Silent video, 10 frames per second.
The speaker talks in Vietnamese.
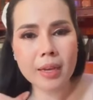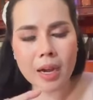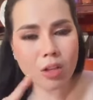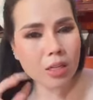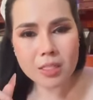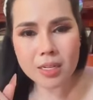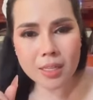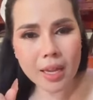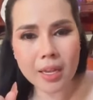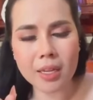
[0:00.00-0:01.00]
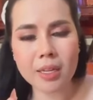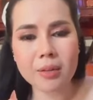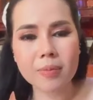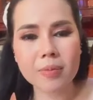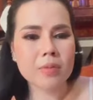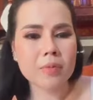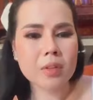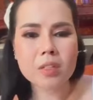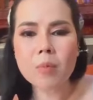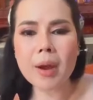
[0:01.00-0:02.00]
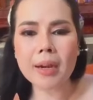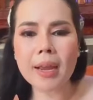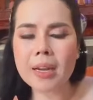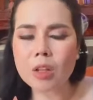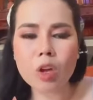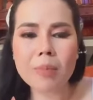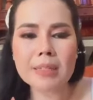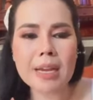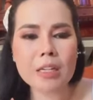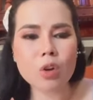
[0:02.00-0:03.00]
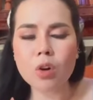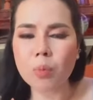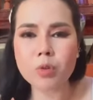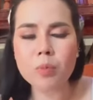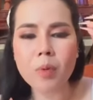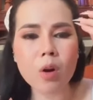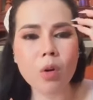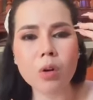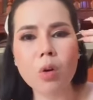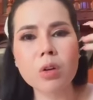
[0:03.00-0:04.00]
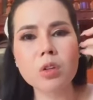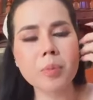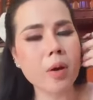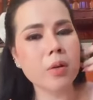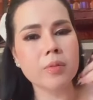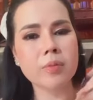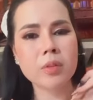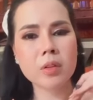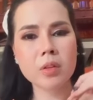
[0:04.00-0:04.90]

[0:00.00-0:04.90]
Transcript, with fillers: cái nói thơ chẳng thế khi nhom màn ngay nè toàn ban chat cho cả độc chuôn po cồn khi nhom phong